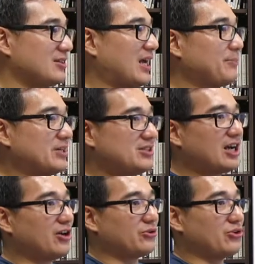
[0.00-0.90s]
她比
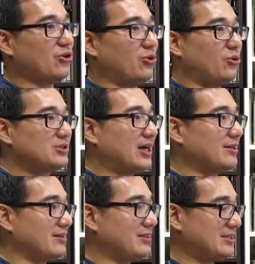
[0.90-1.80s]
较有她
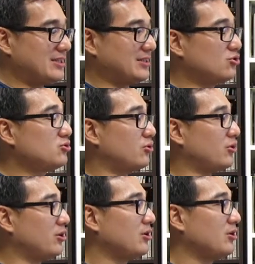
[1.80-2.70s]
的意见，就是
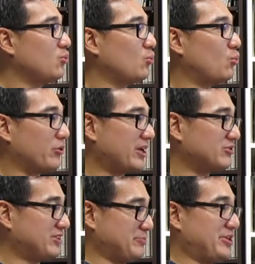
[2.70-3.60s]
说我要
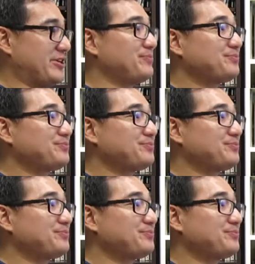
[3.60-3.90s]
什么，